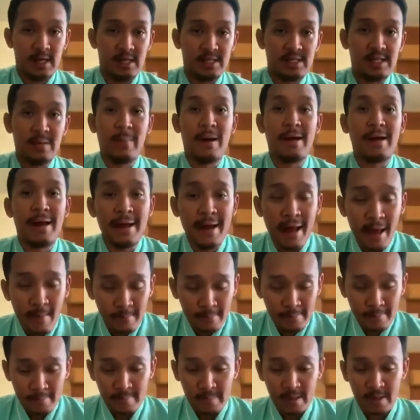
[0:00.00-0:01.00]
จะมาแนะ
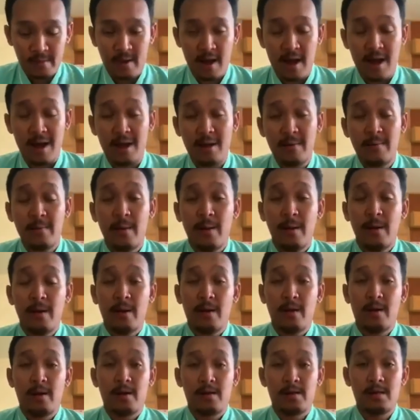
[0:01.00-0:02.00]
นำดีกว่า
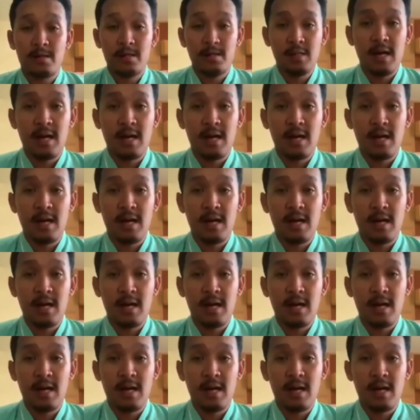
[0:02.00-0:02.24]
ถึงอา